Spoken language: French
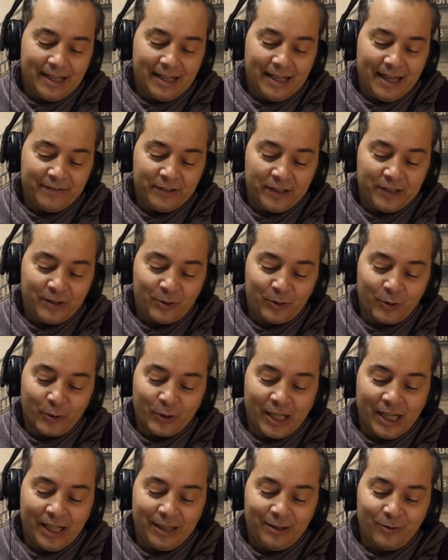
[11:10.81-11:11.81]
la vie
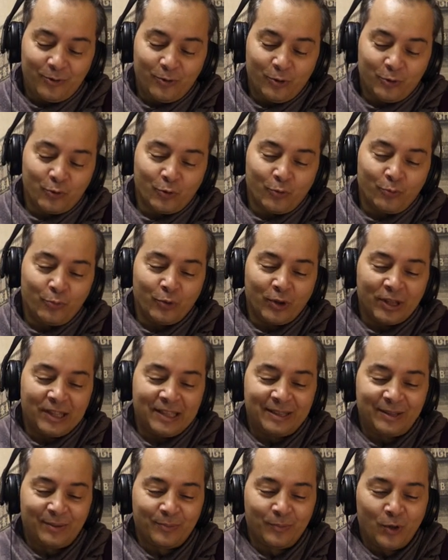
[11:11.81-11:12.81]
secrète de son
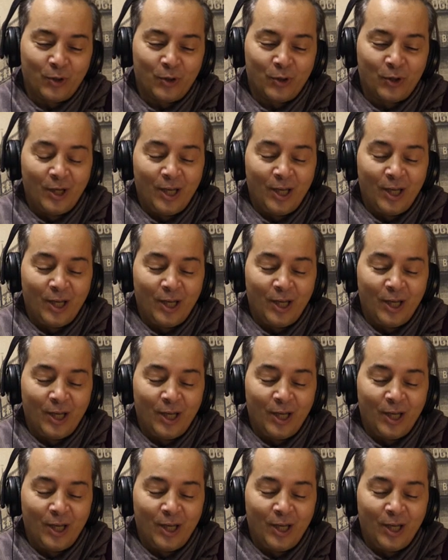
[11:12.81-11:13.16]
mûrissement,